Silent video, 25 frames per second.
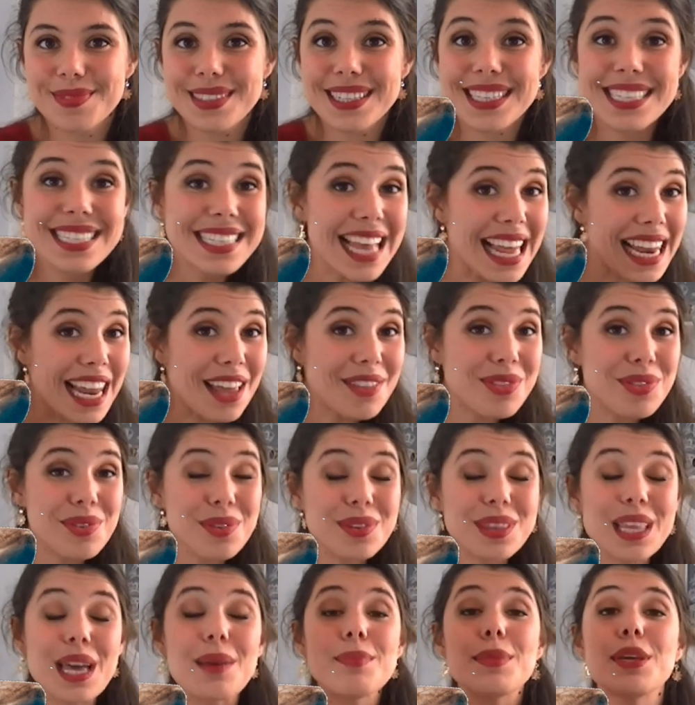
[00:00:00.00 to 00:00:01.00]
Salve a
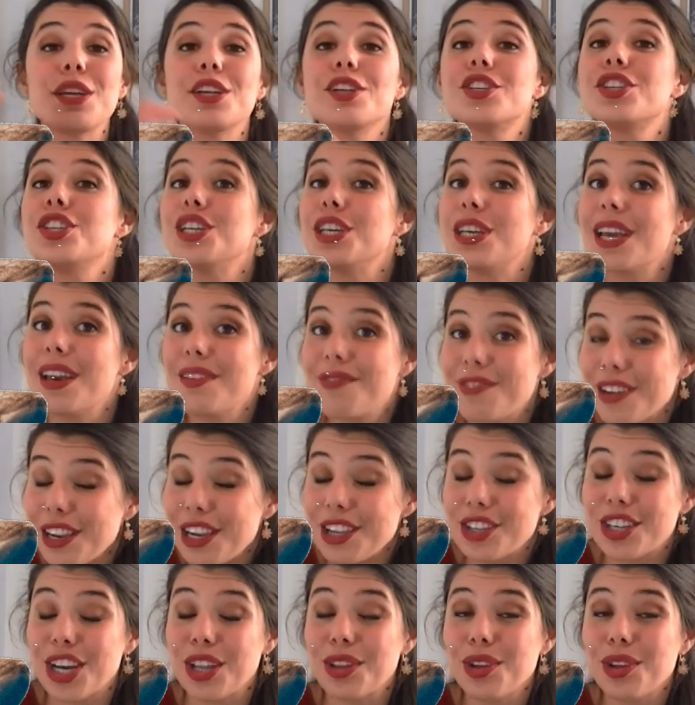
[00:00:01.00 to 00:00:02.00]
tutti amici e felice anno